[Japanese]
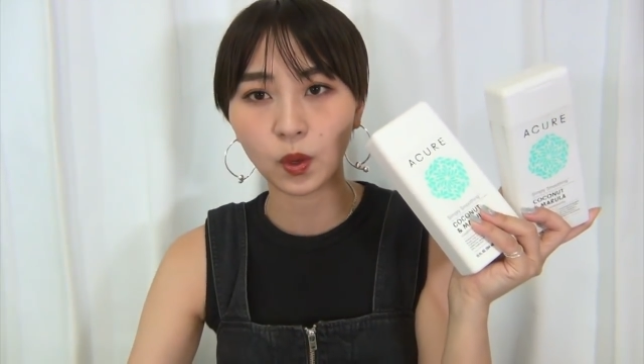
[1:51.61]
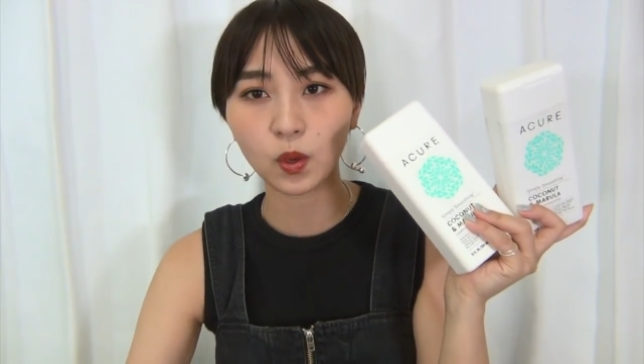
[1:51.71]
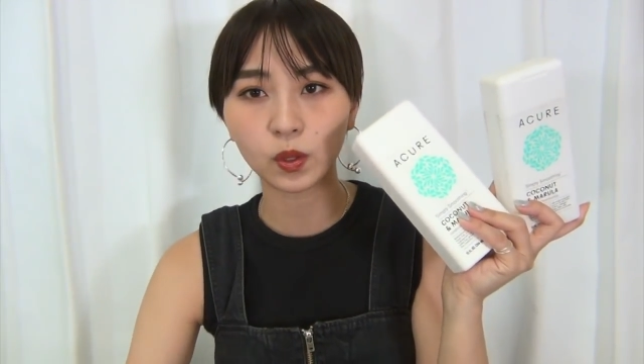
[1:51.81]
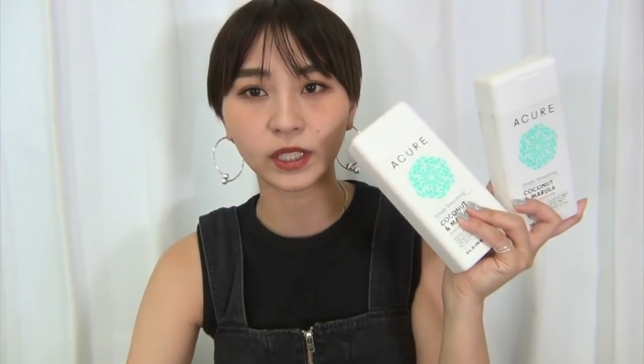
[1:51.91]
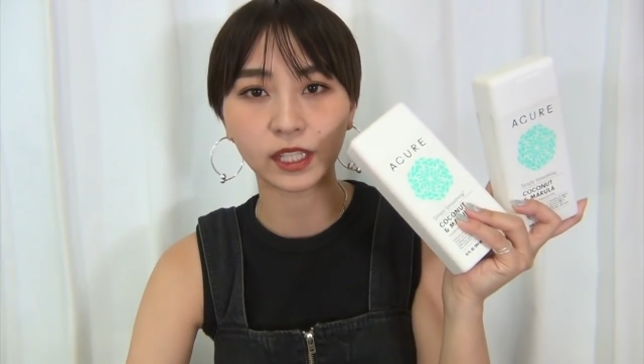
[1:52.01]

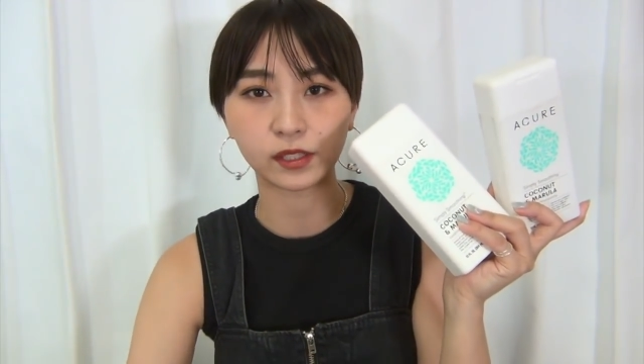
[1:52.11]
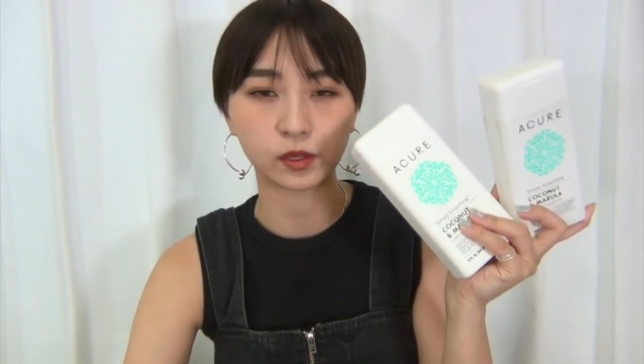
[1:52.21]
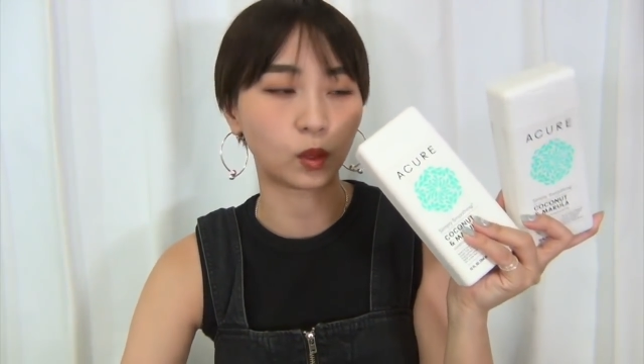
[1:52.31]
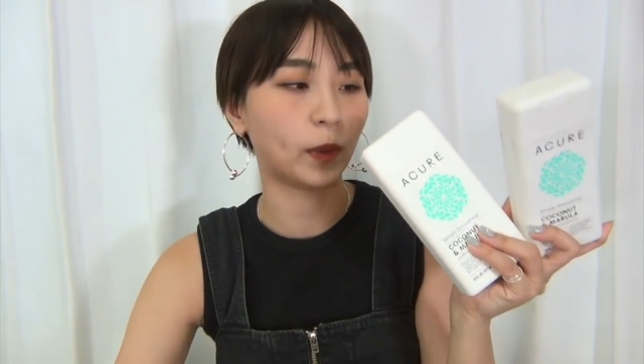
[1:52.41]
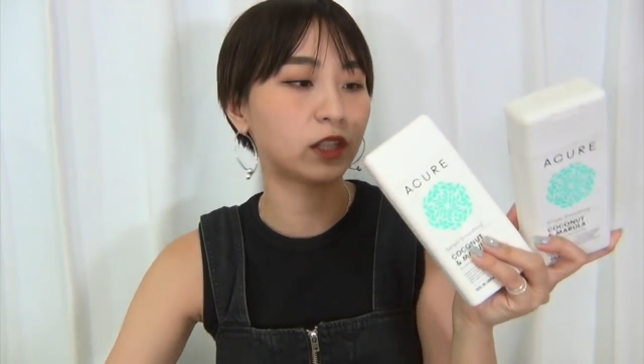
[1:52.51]

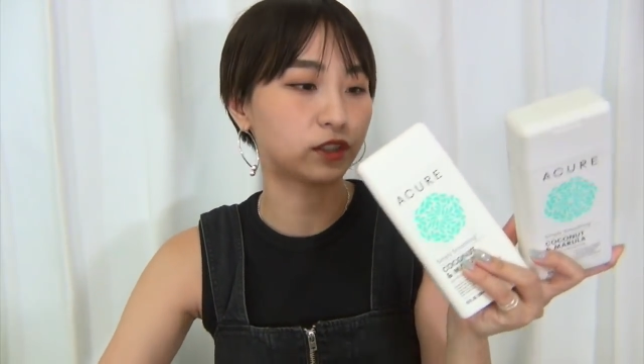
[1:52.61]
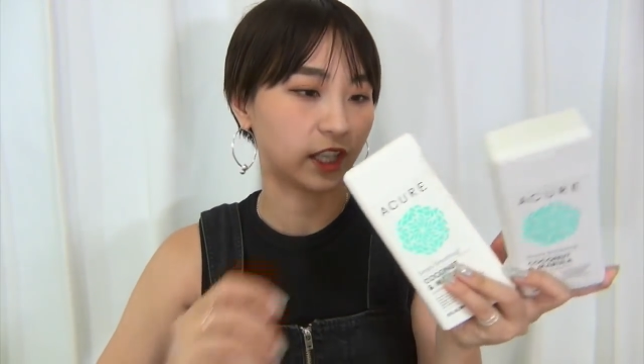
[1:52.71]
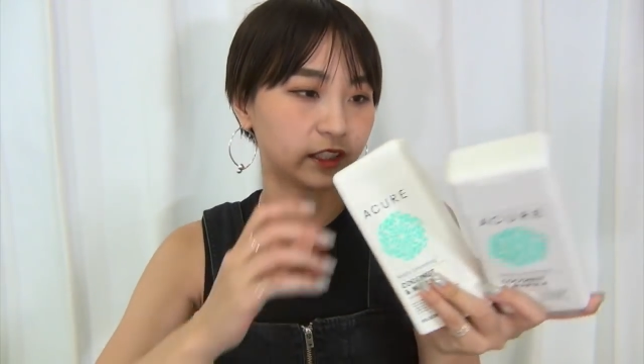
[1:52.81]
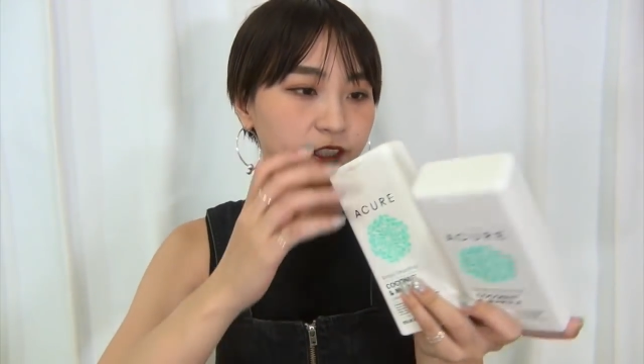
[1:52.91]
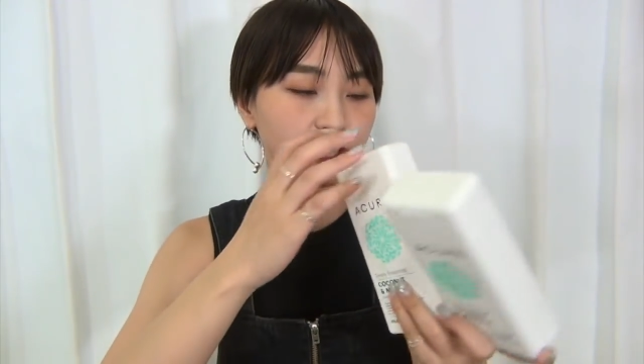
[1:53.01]
ココナッツと
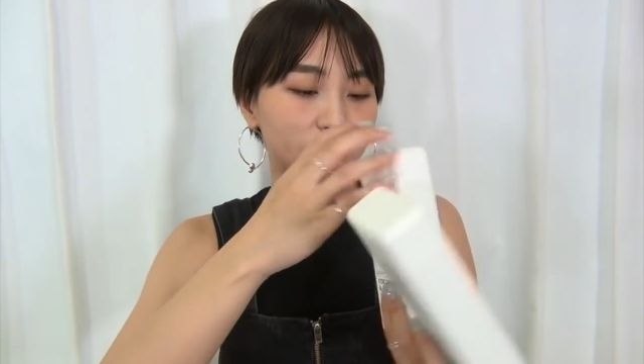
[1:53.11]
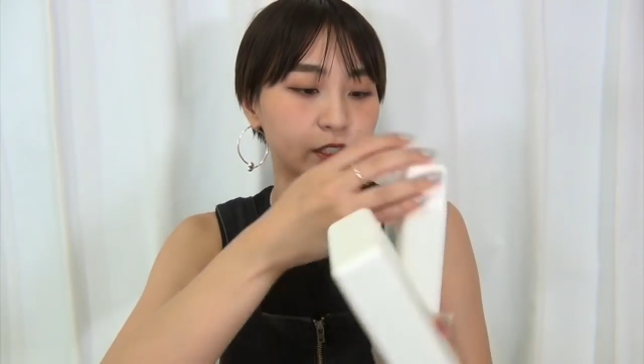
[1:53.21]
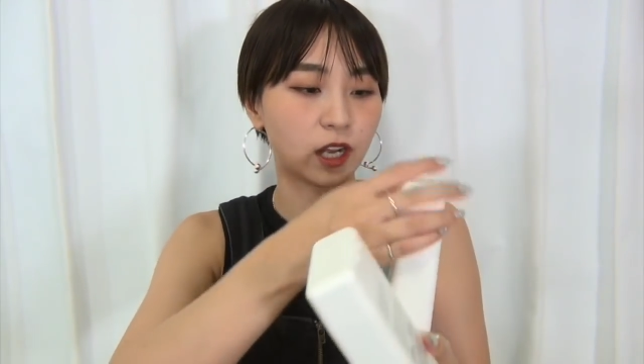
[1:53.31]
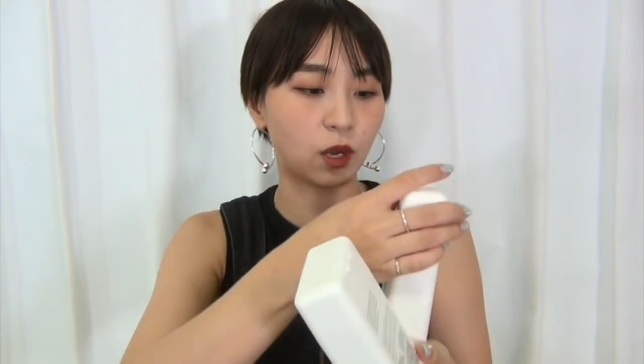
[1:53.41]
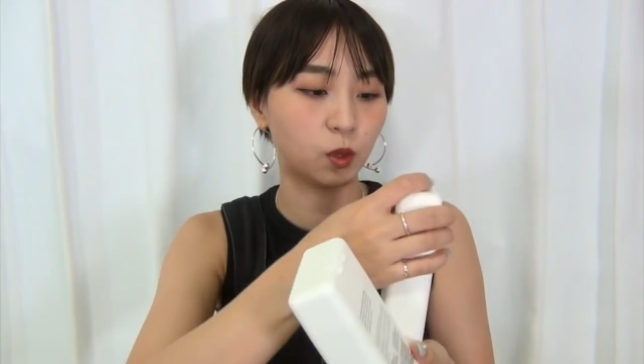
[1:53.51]
マルラってい
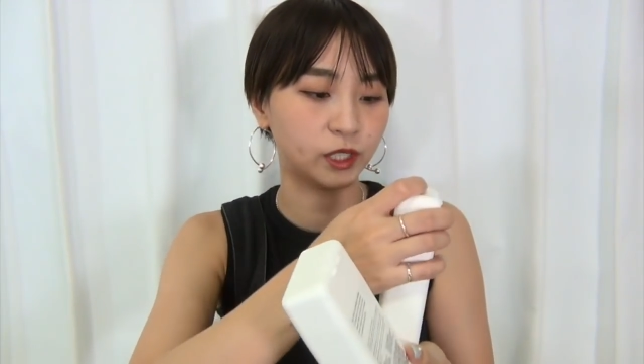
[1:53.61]
う香